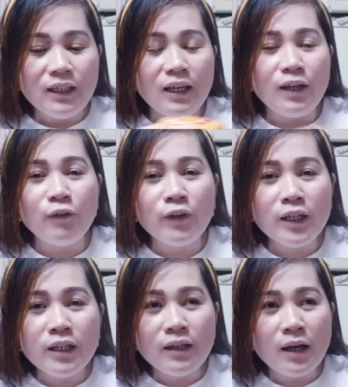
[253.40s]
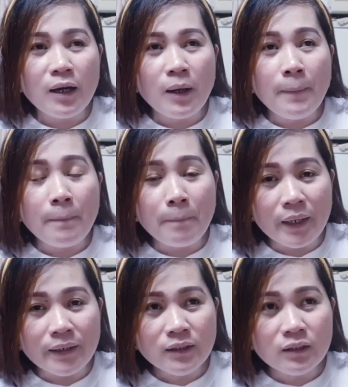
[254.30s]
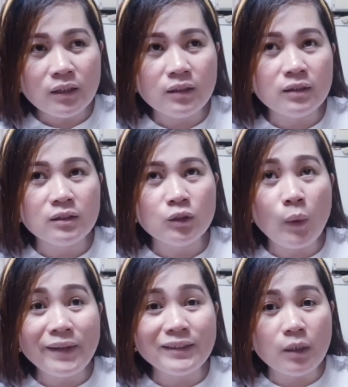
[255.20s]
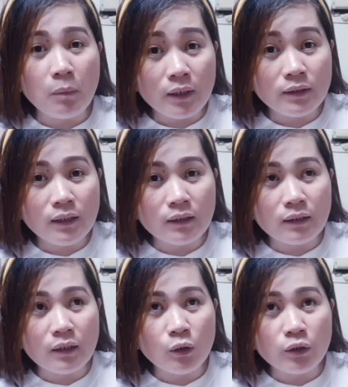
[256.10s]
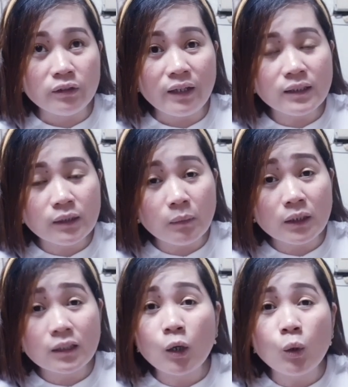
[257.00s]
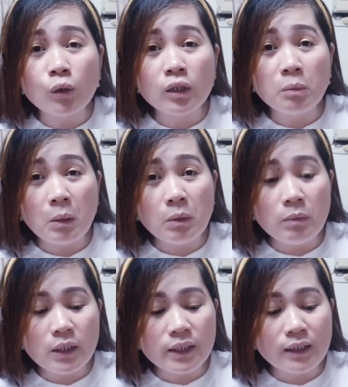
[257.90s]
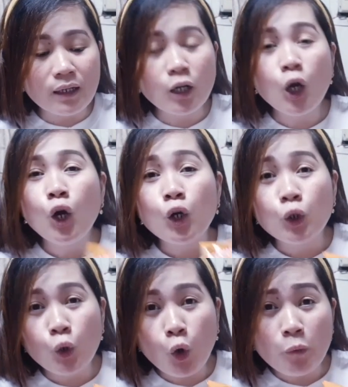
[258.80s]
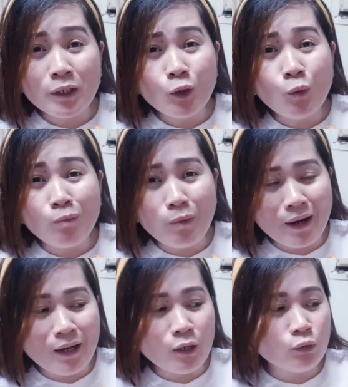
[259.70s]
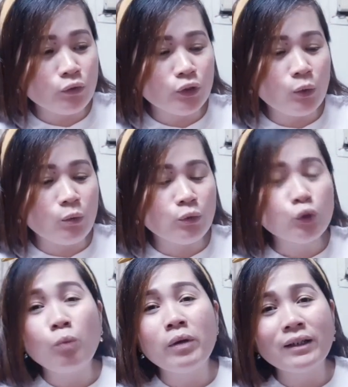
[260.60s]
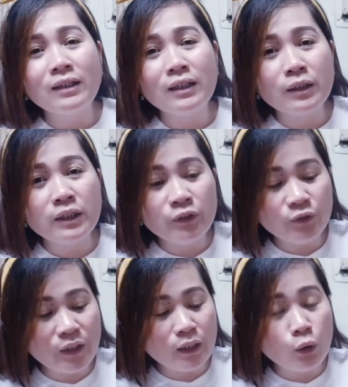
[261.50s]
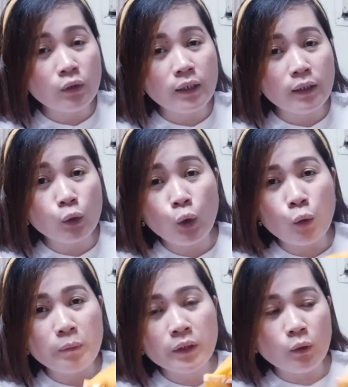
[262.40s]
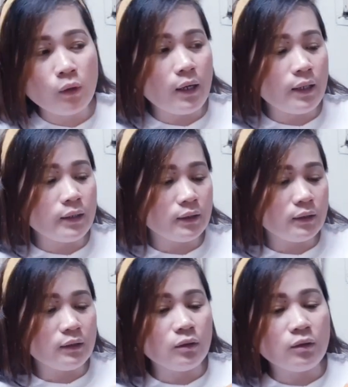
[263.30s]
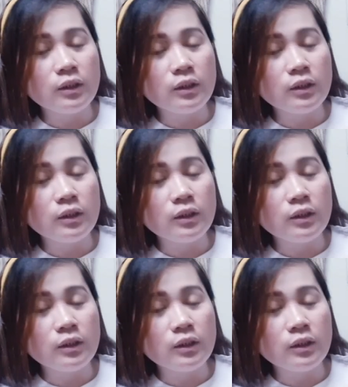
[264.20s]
Every uh, month, twice a month yata, or thrice a month ako, nagpapabili na Kopi ko brown. So, sobrang uh, fan ako ng kopi ko, guys. So,